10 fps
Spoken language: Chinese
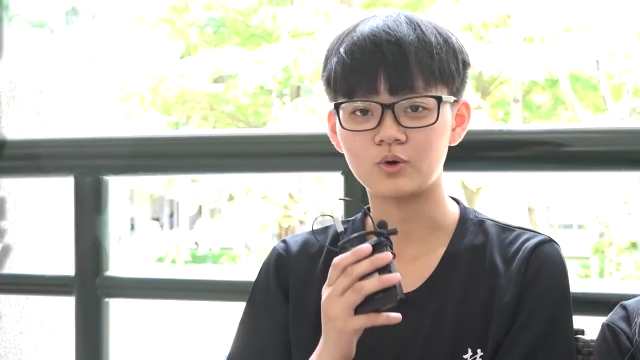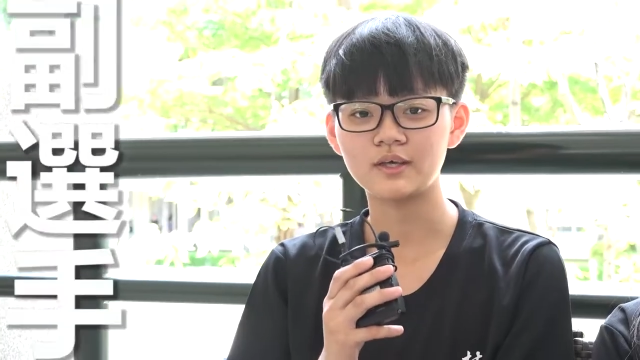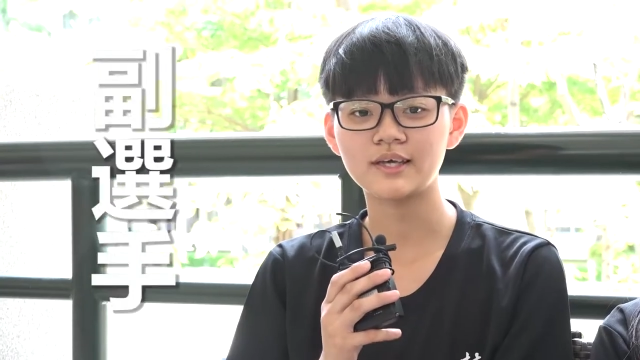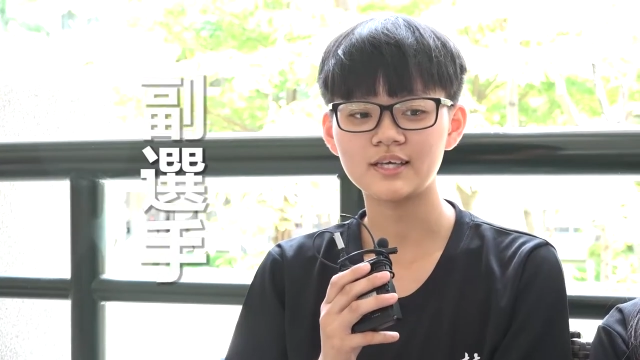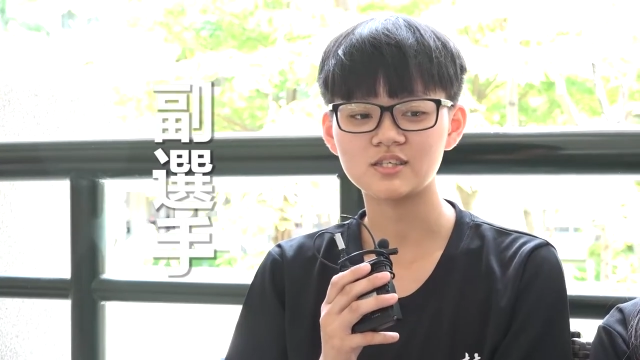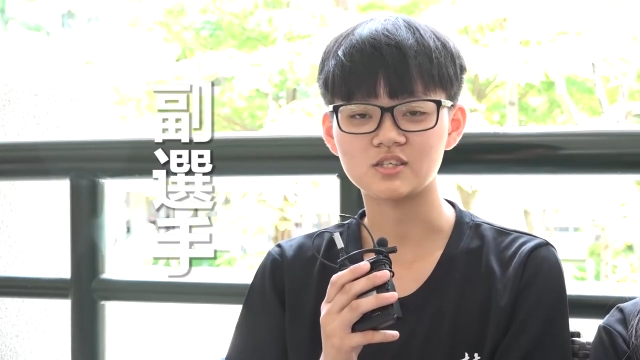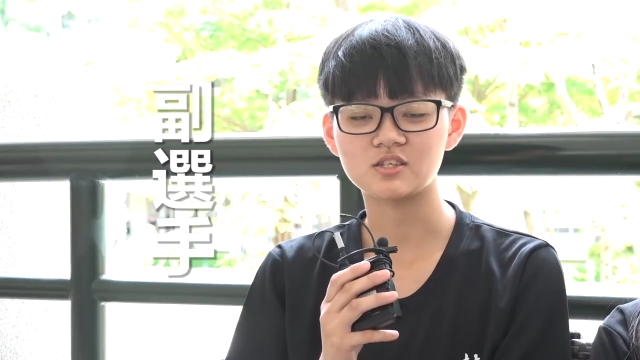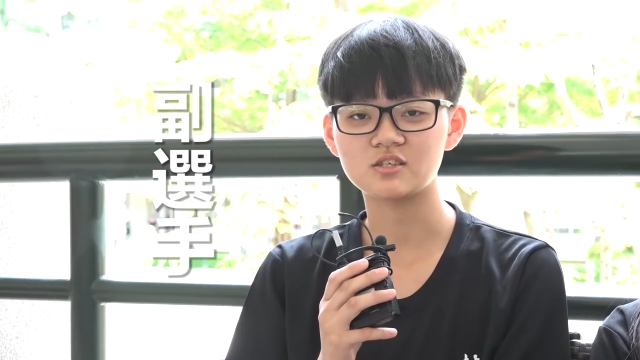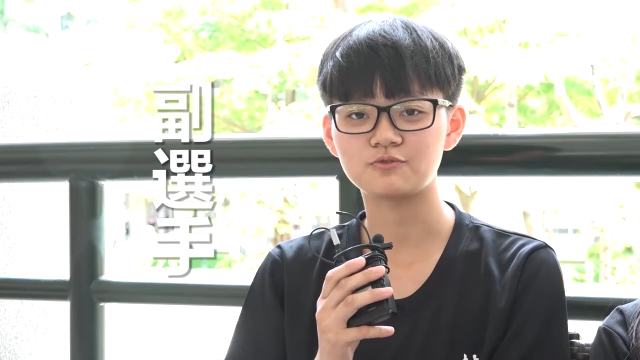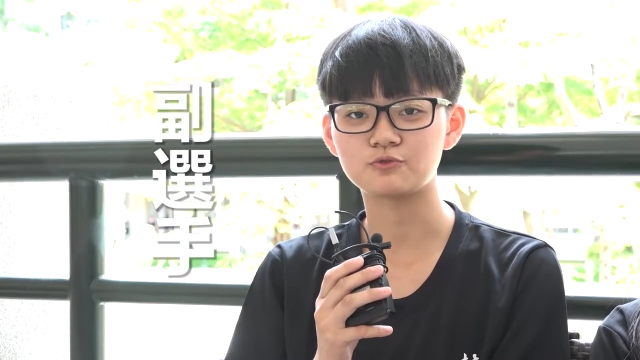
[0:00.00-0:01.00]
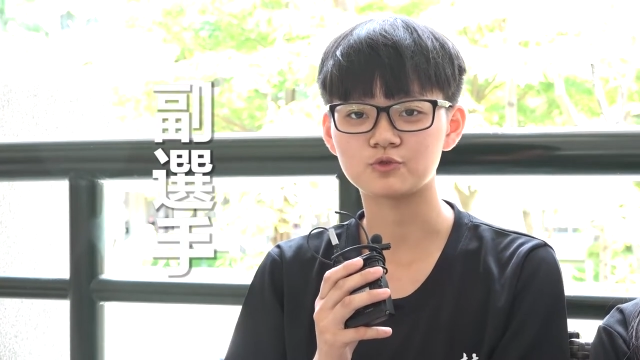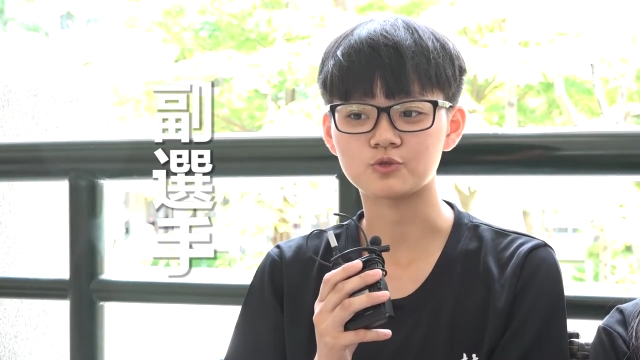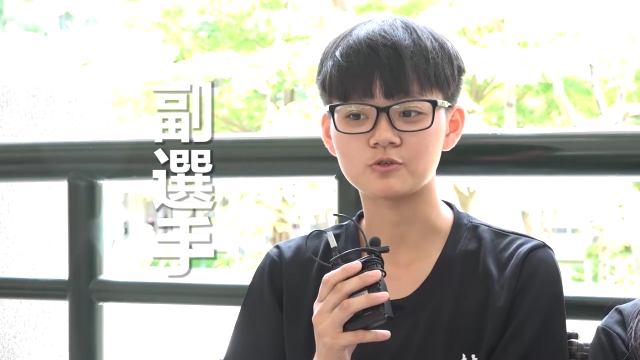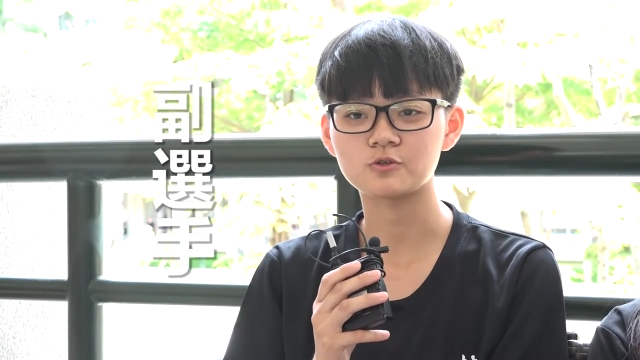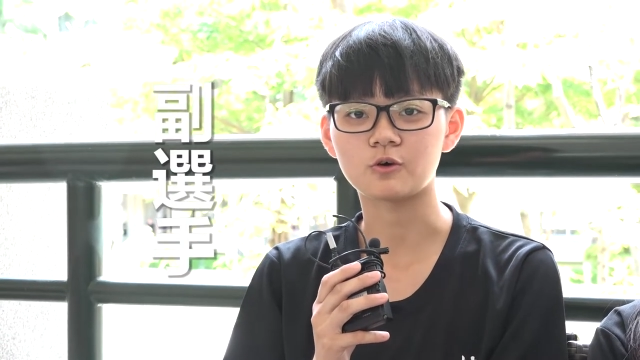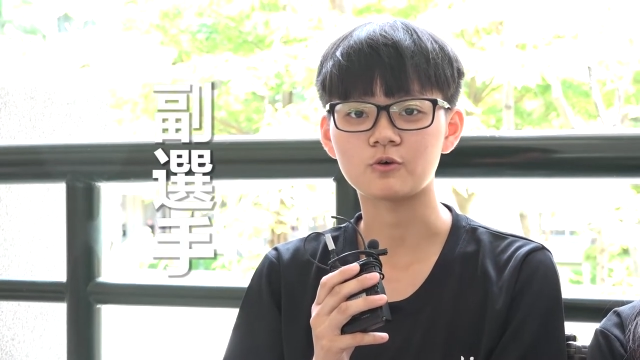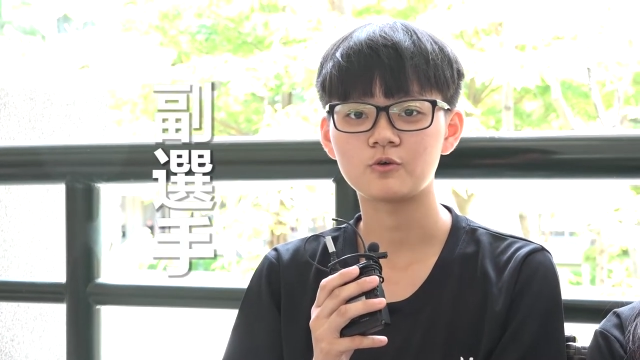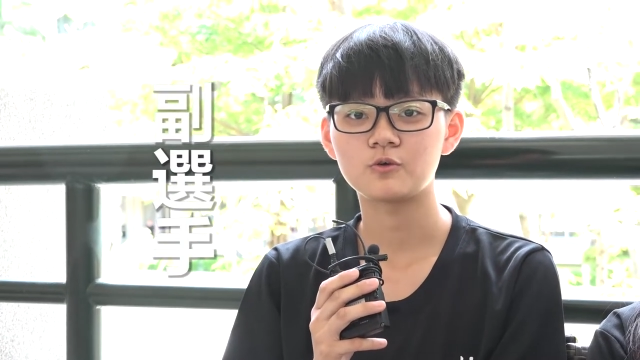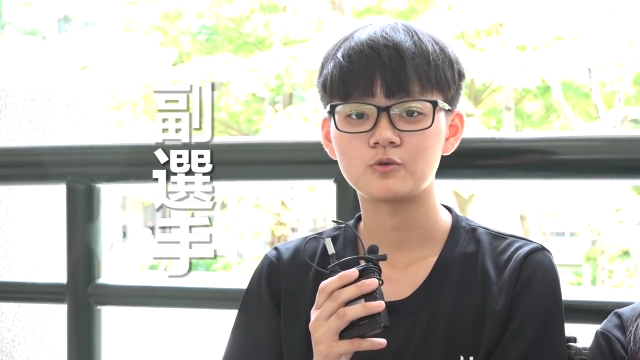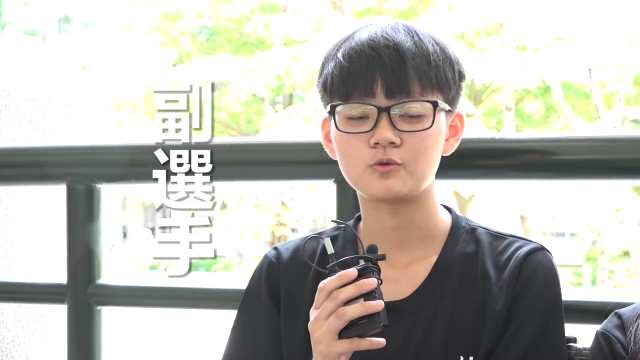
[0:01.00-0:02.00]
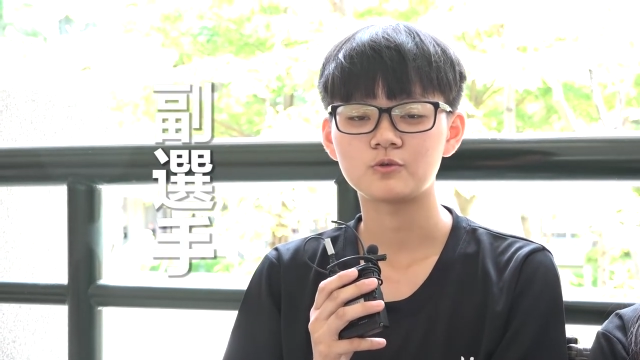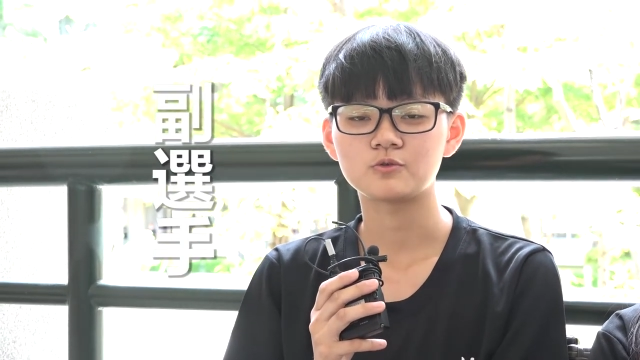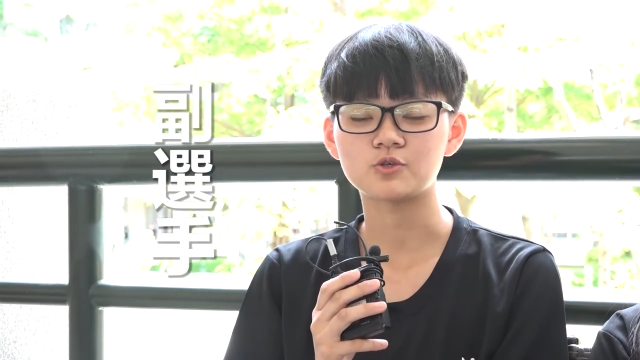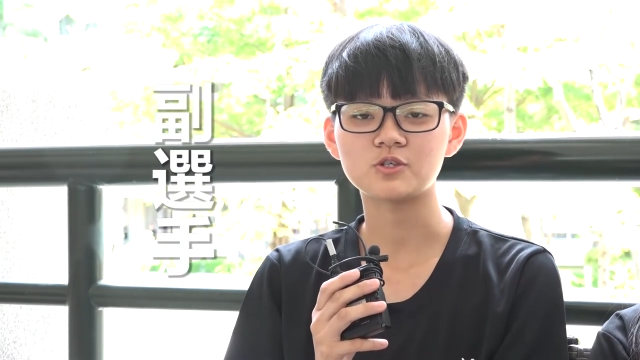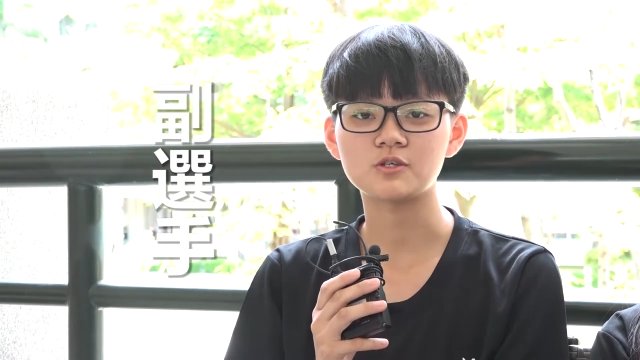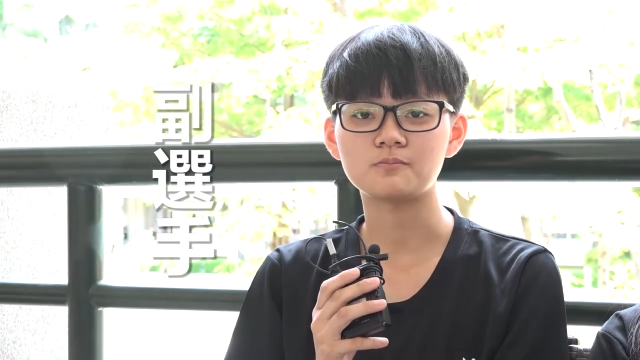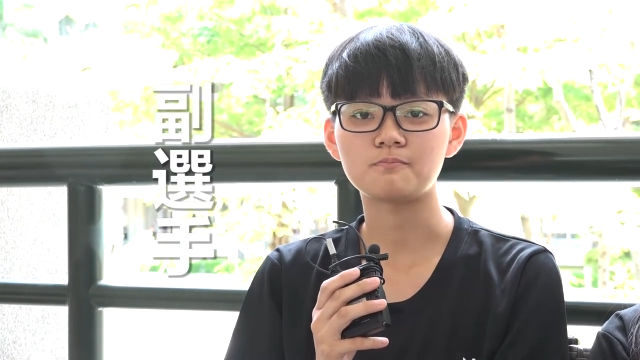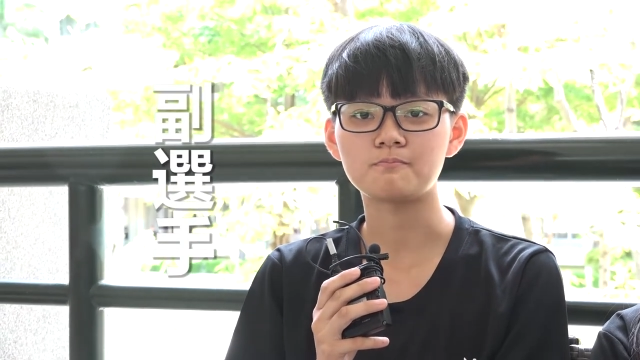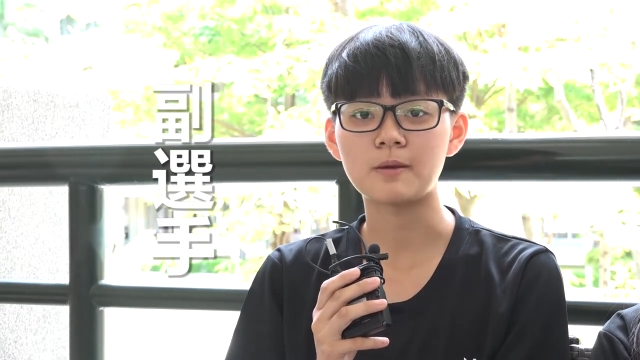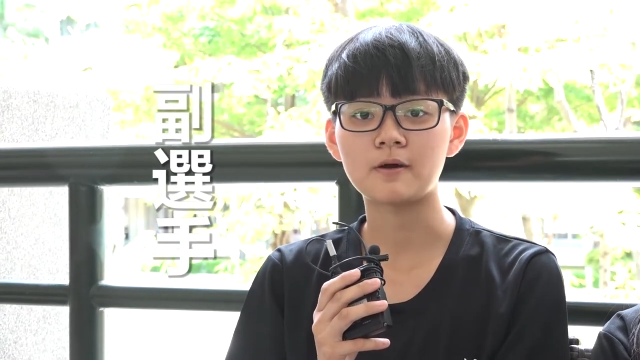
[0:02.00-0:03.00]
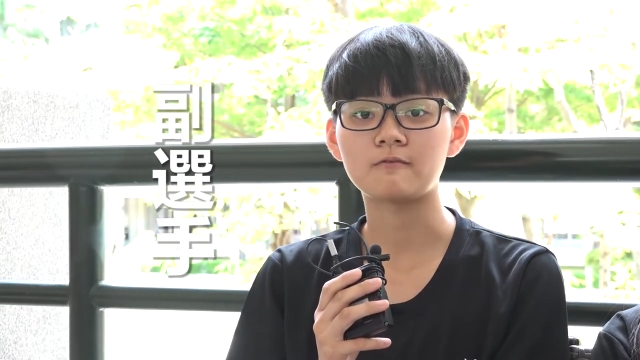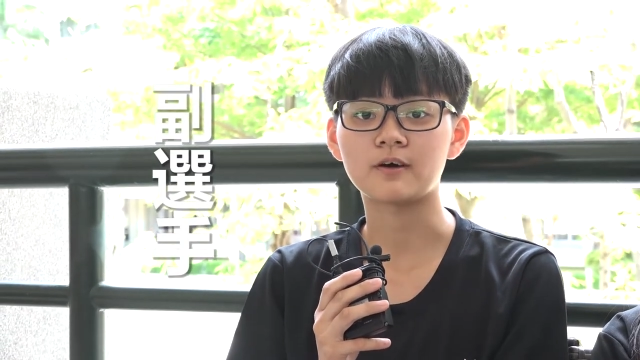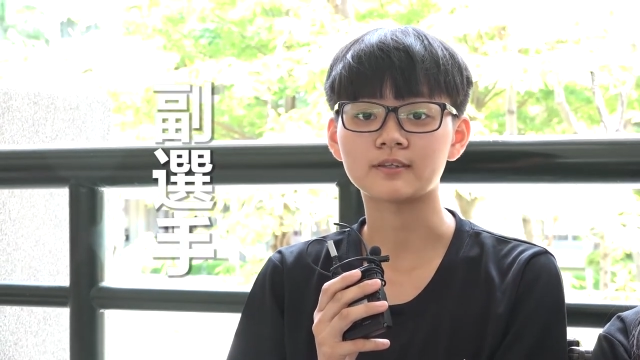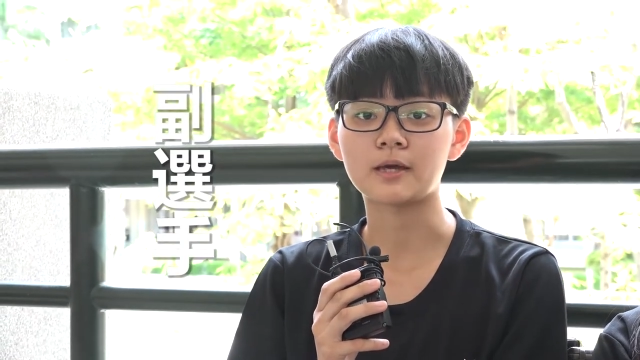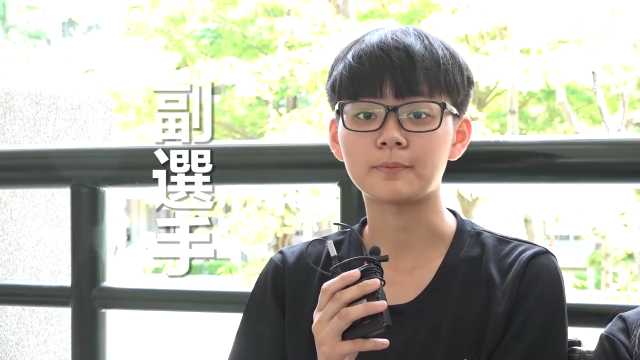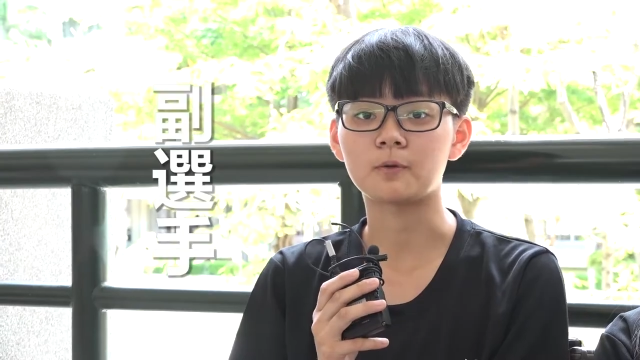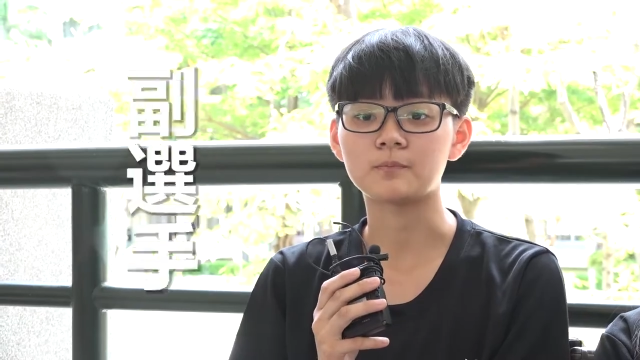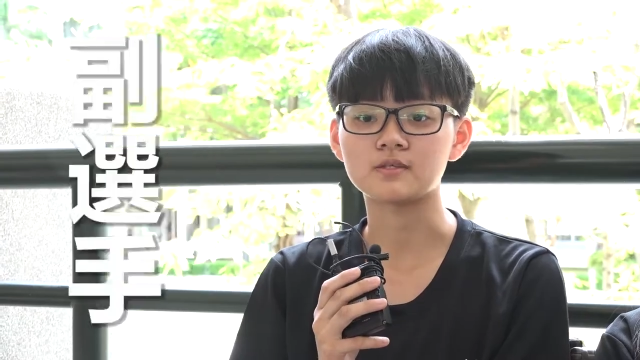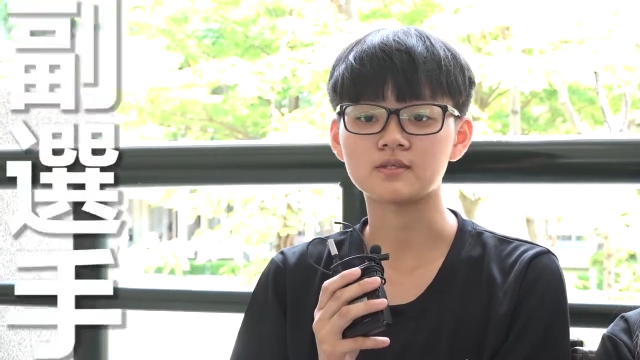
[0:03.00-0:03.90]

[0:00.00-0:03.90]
我一开始是副选手，就是没办法代表比